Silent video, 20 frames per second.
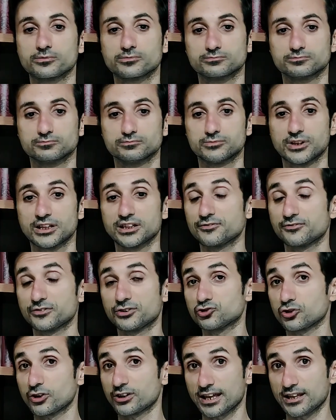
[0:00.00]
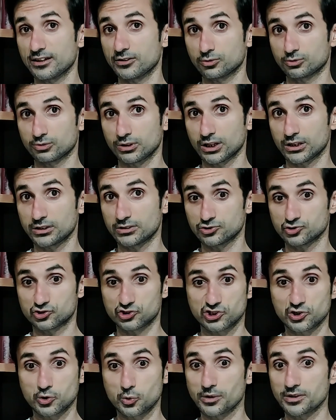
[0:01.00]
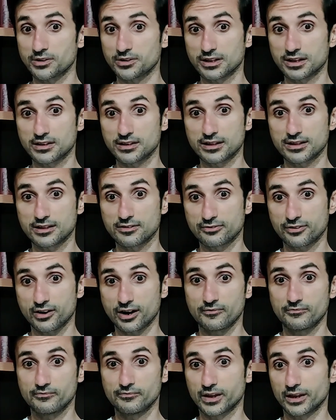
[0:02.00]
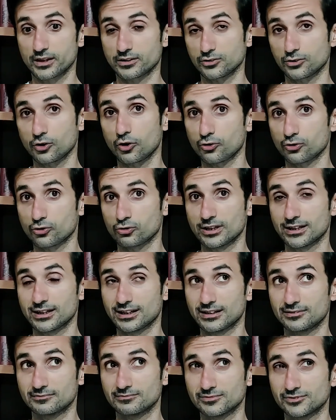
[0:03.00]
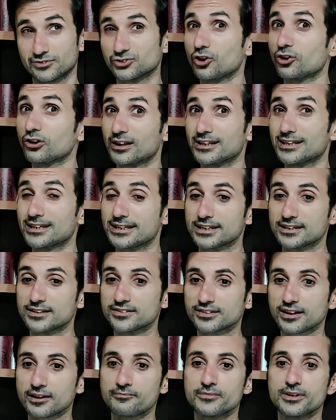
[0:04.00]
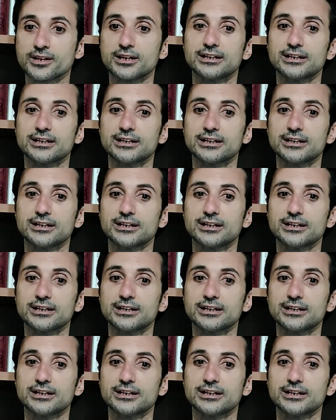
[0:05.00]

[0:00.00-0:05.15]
un edificio eretto una cinquantina di anni fa a Tokyo, nella zona di Ginza,